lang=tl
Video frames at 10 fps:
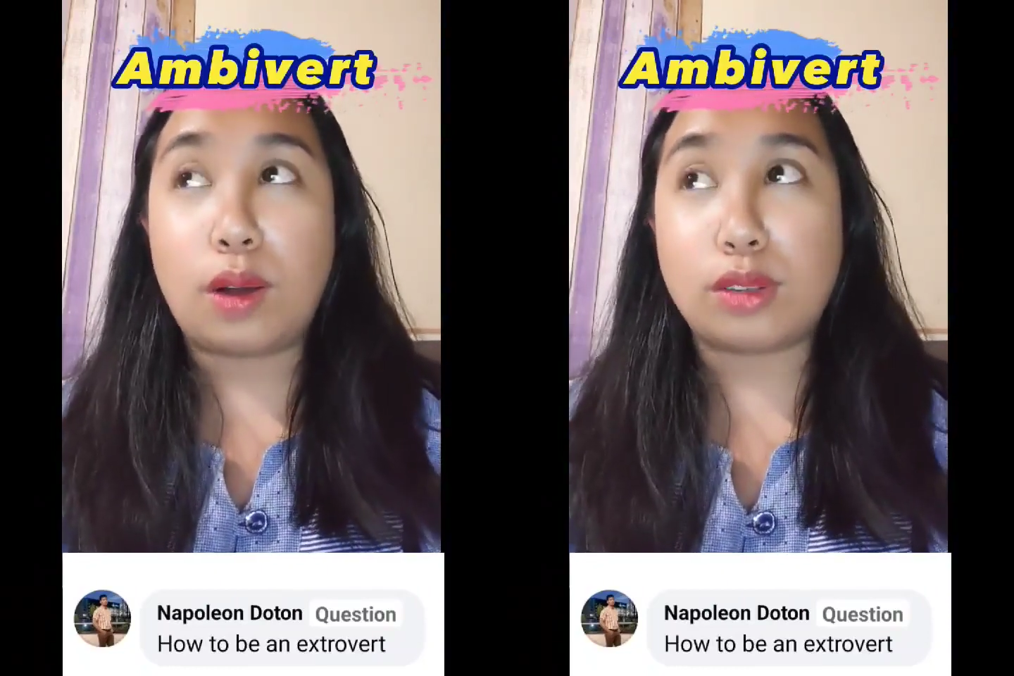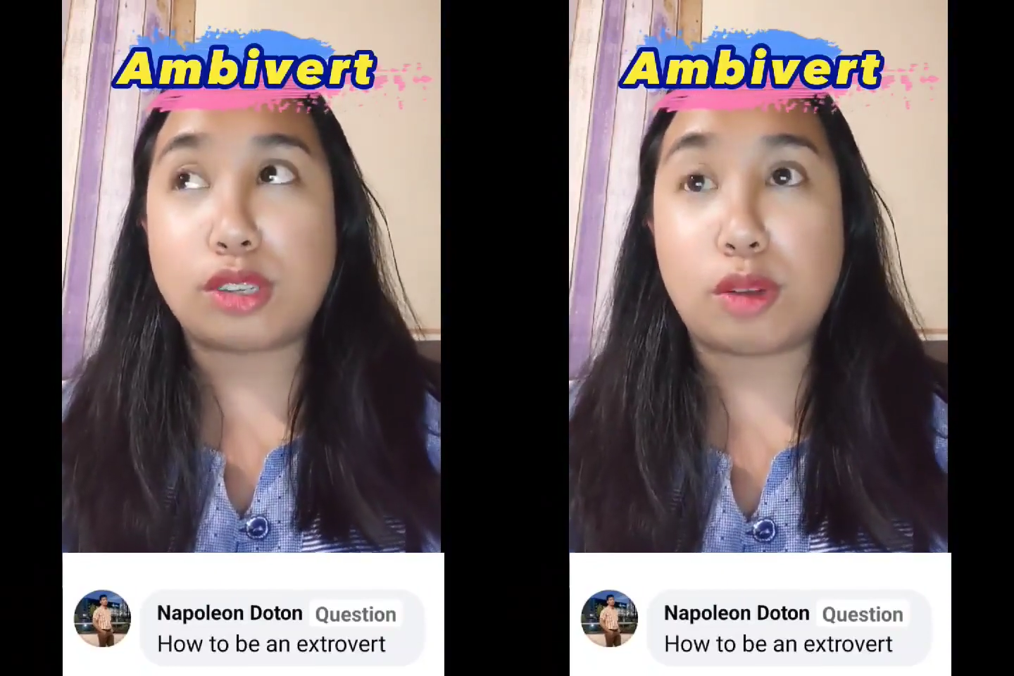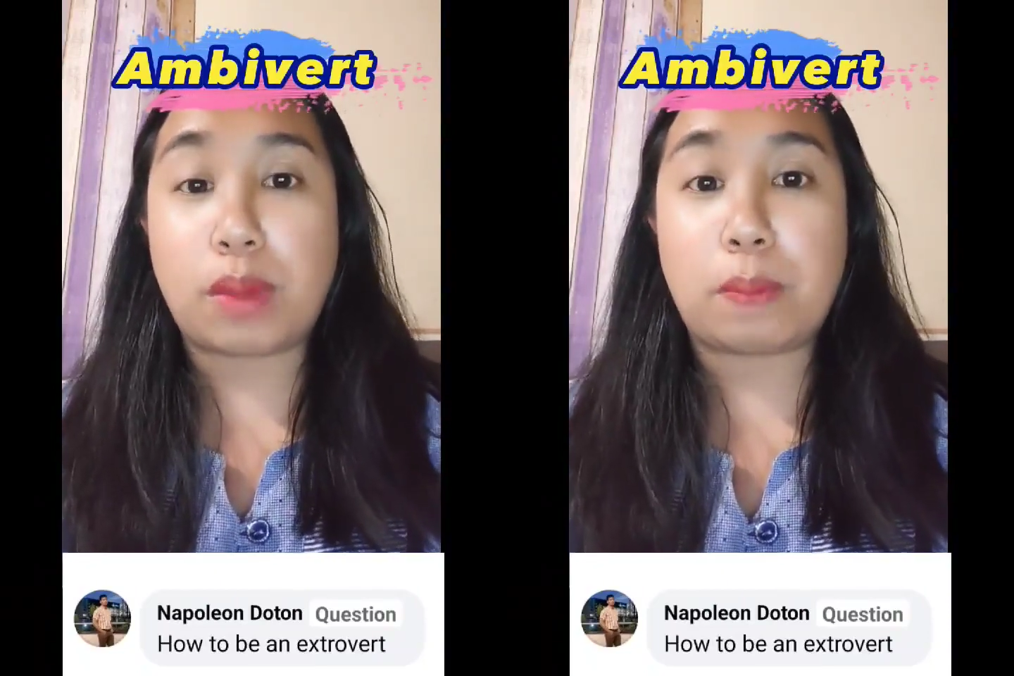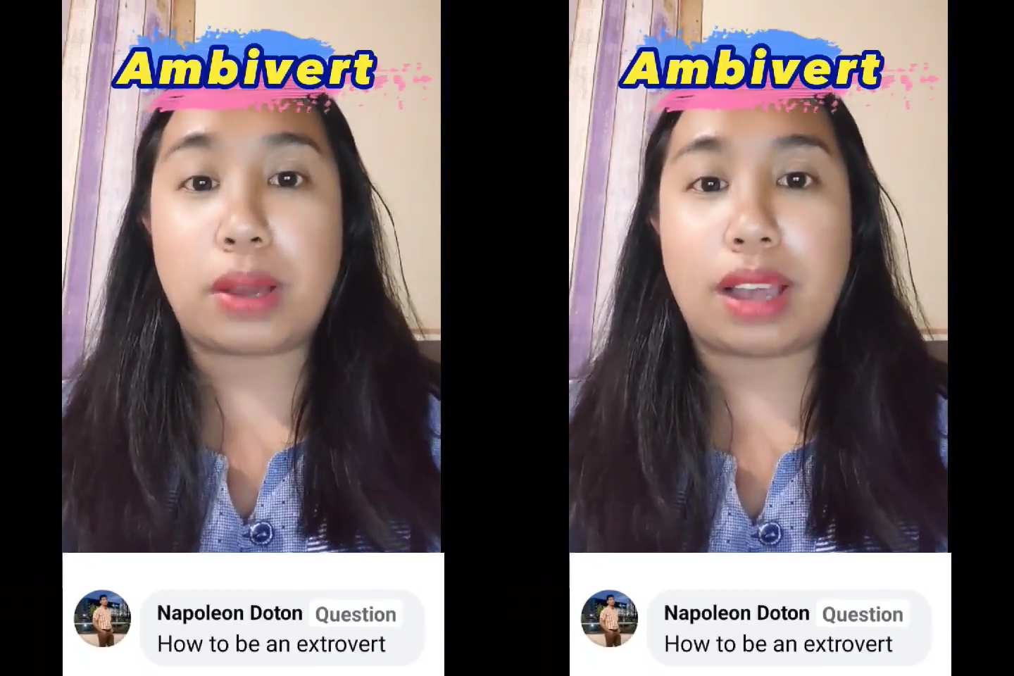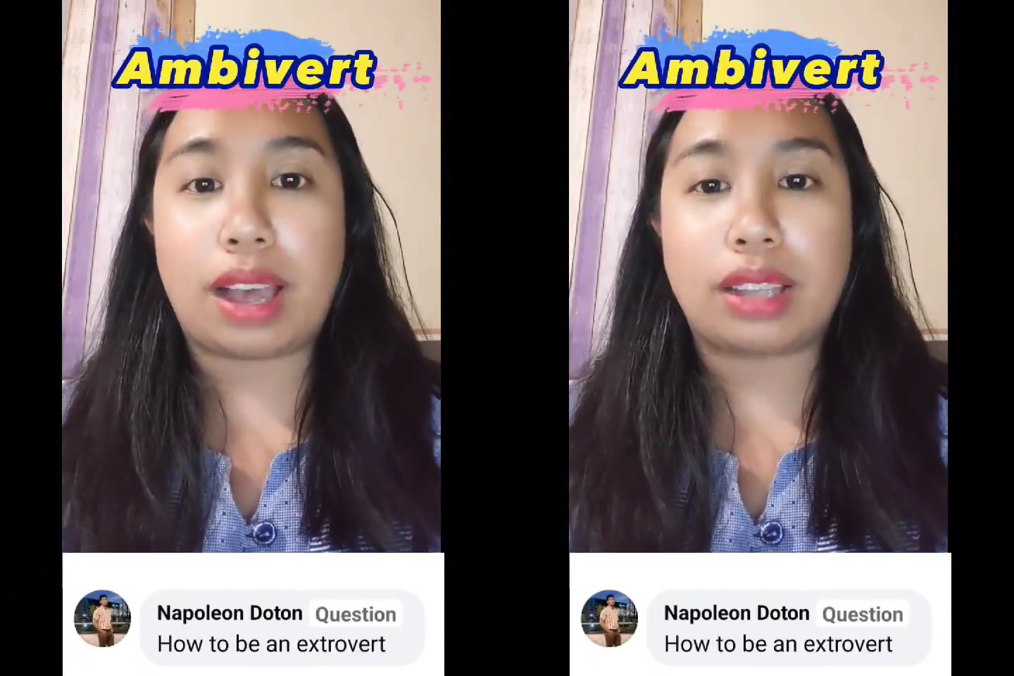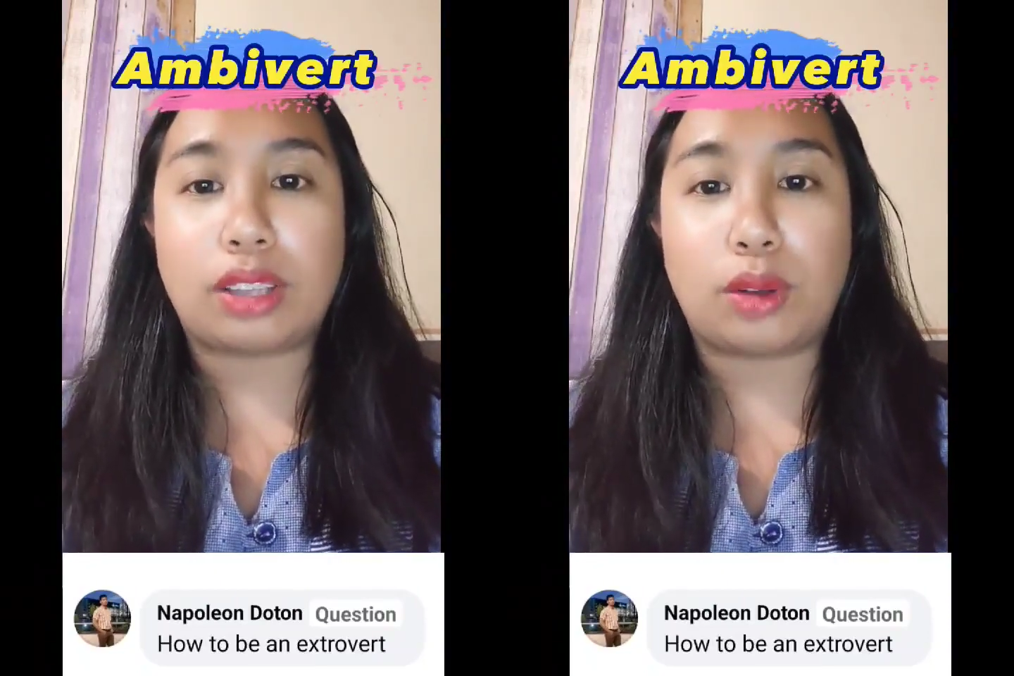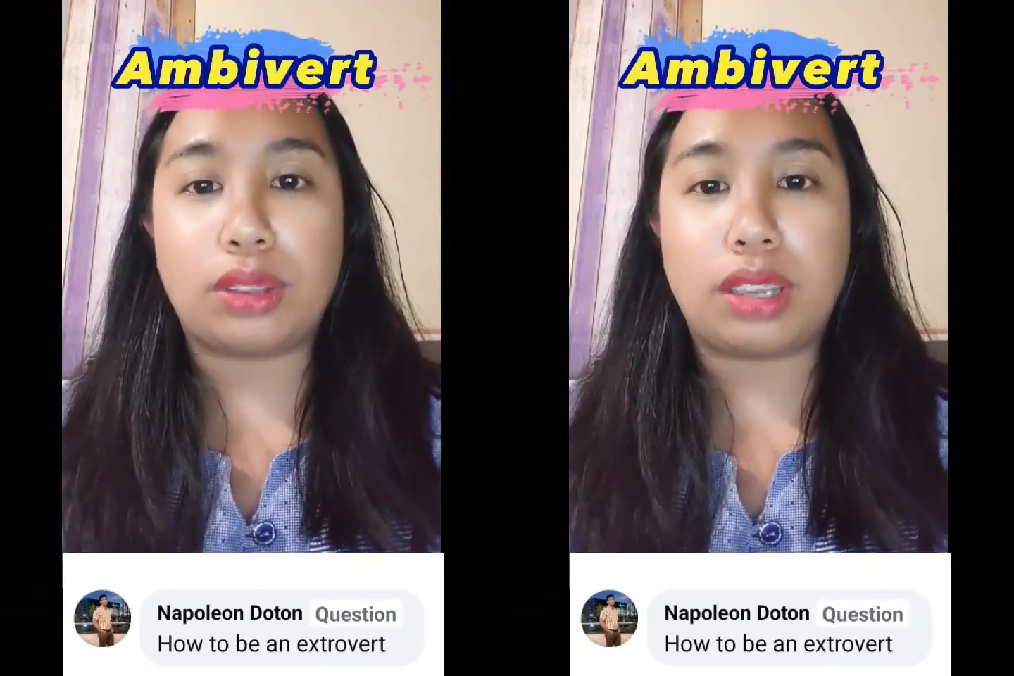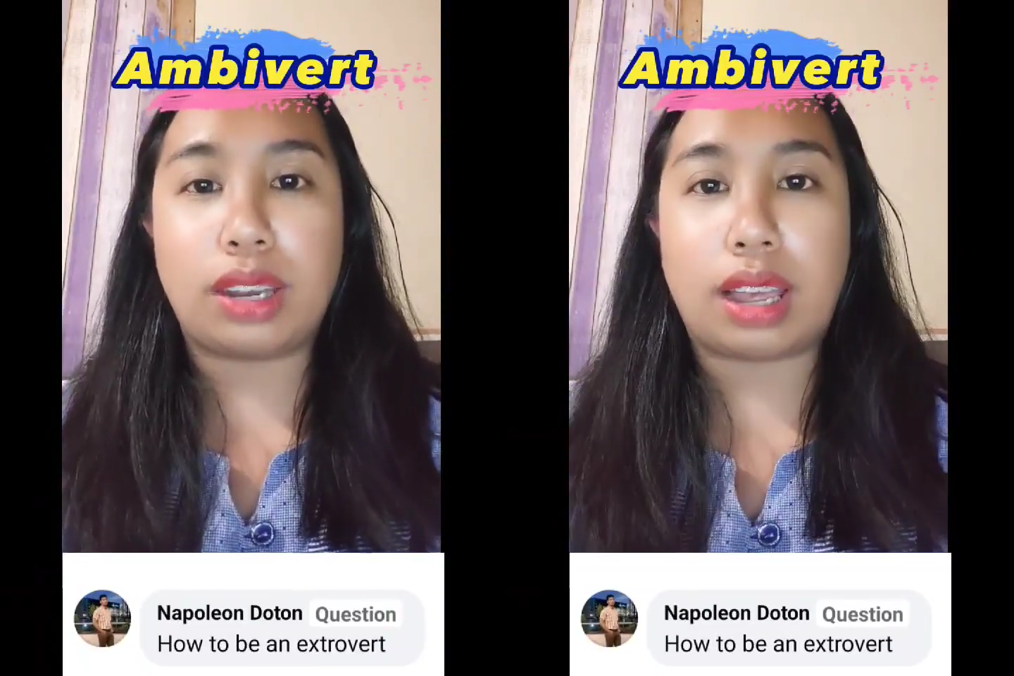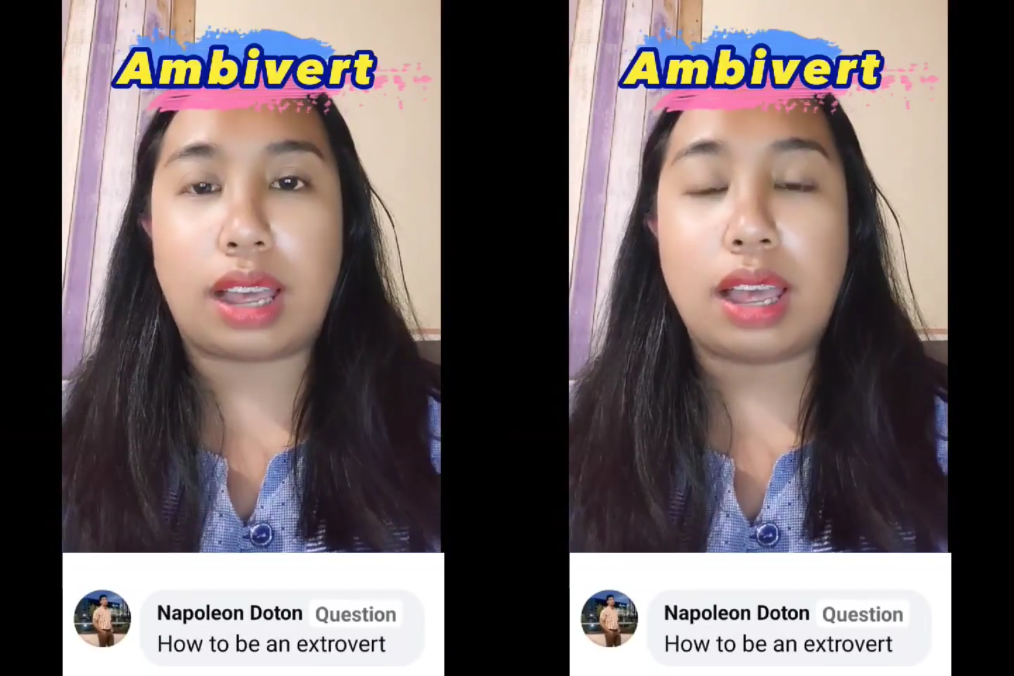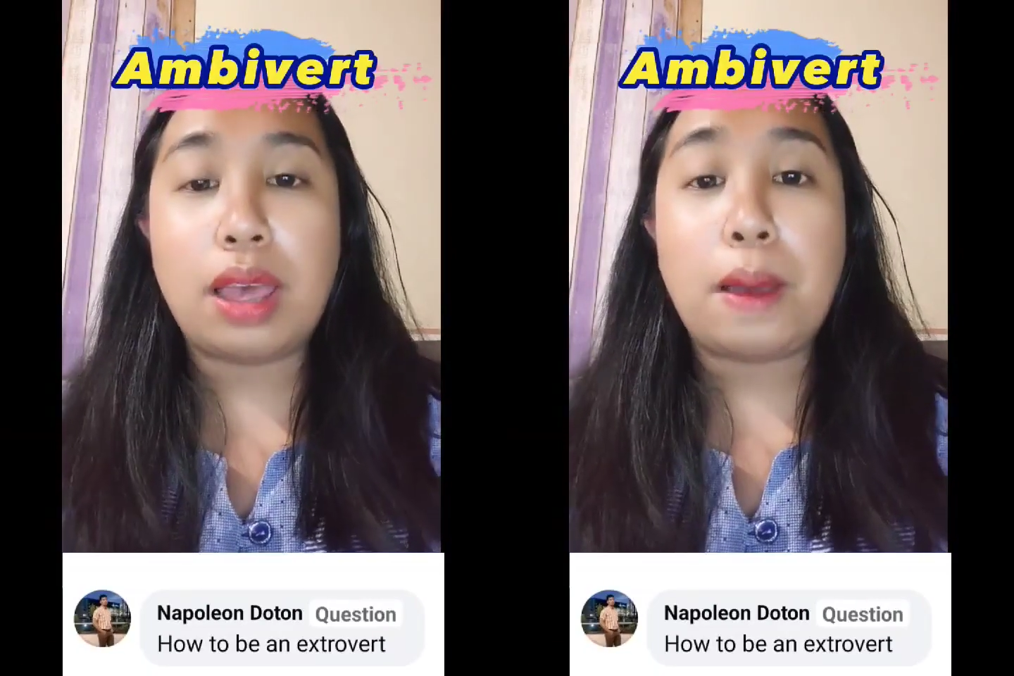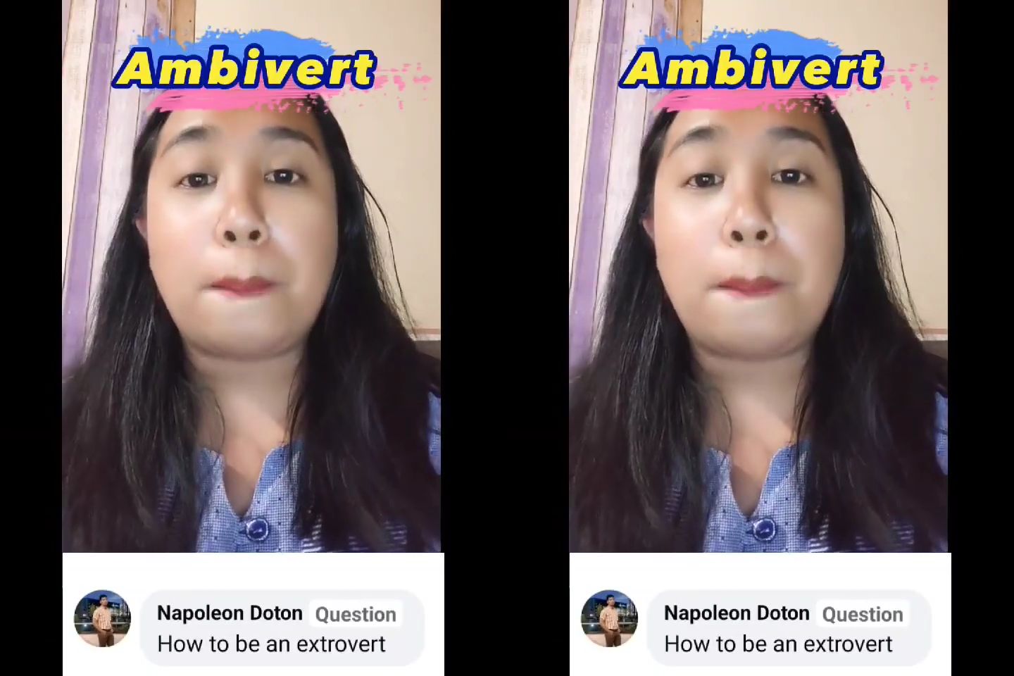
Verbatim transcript: Also, may pagkakataon din na